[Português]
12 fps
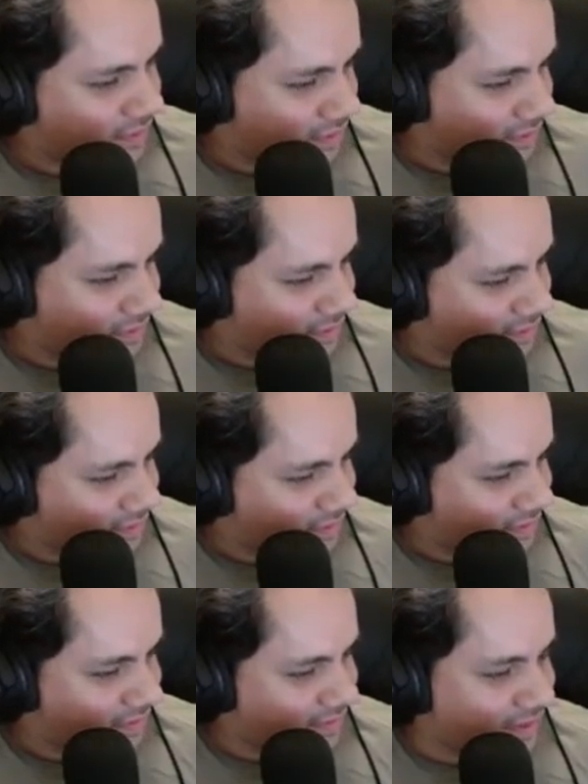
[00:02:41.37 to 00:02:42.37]
Não.
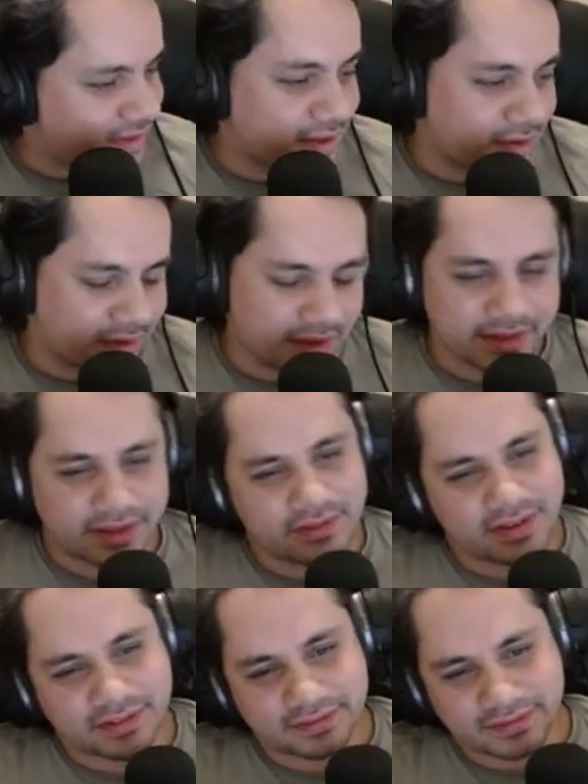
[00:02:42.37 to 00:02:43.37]
Então, aí, tá
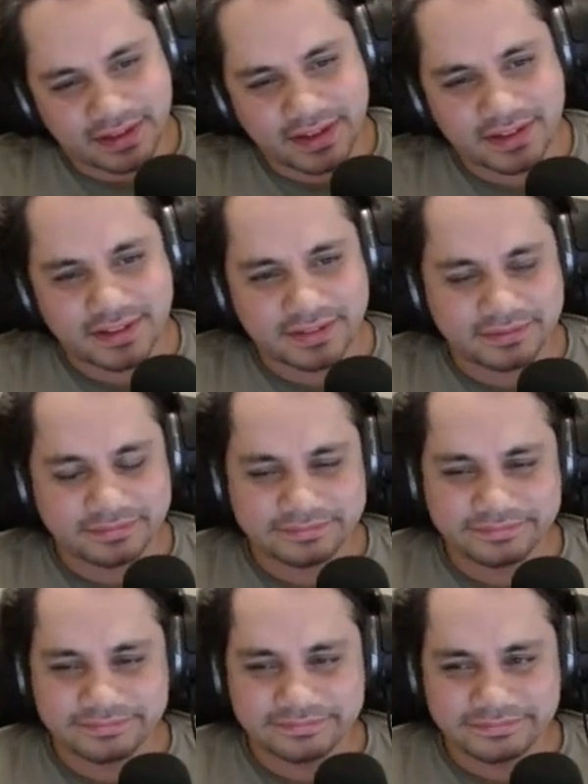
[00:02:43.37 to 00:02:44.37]
vendo?
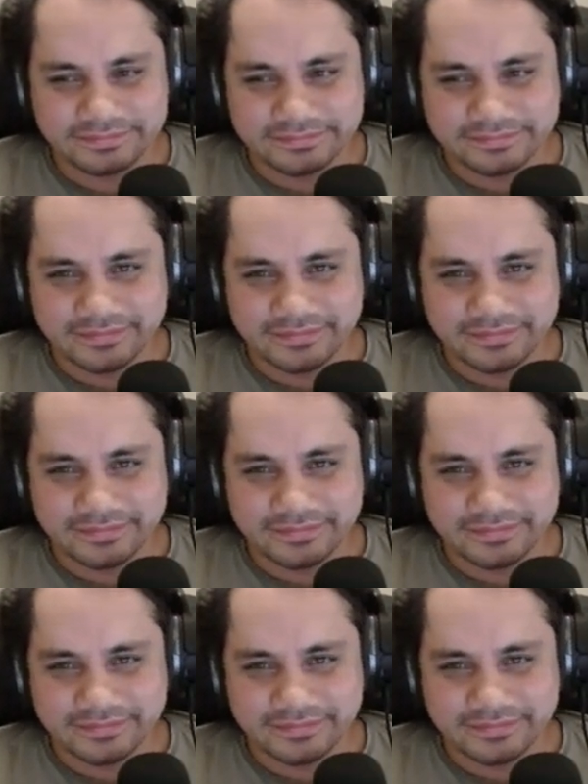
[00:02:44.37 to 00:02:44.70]
Infelizmente aí... não.